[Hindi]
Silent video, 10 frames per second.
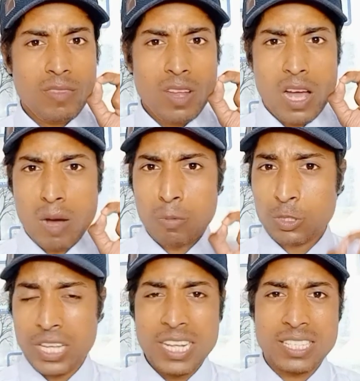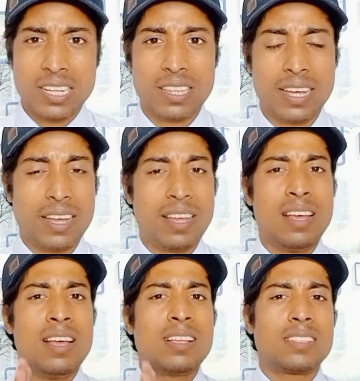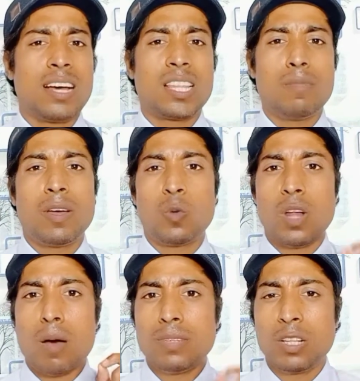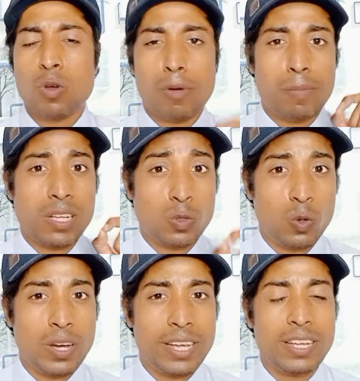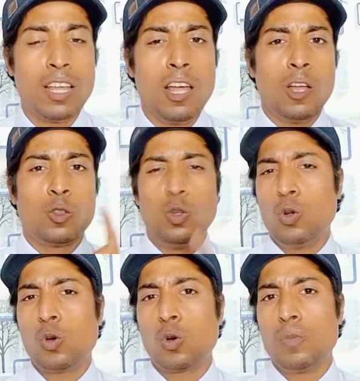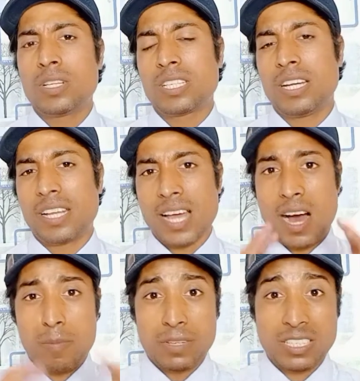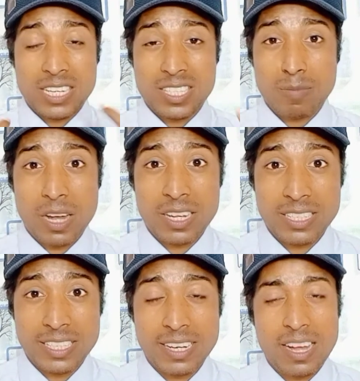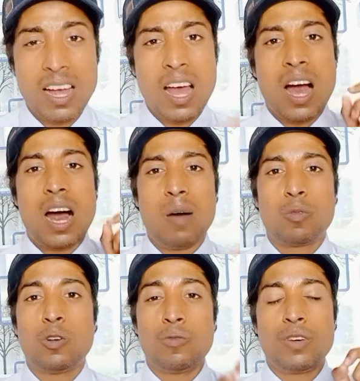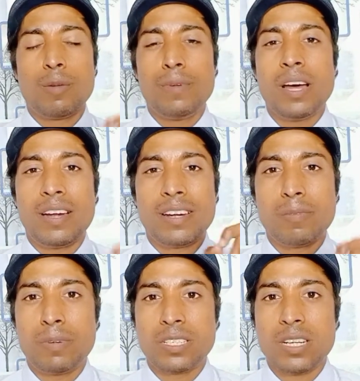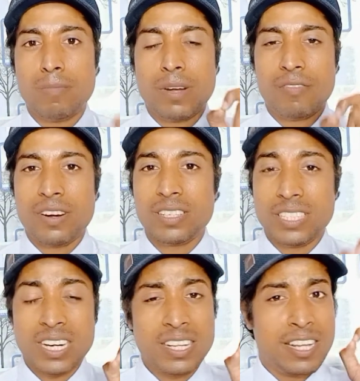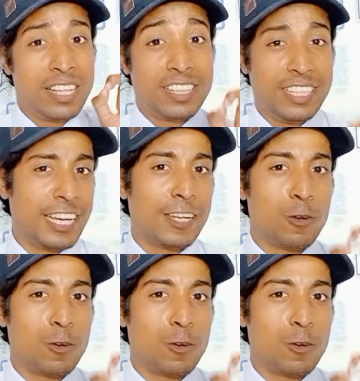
आप उसे ले सकते हैं साथ ही में गुलाब जल तो आपके पास होगा ही दोनों को मिक्स करके आप इसका इस्तेमाल कीजिएगा आपको फिर भी 100 परसेंट परफेक्ट रिजल्ट देखने को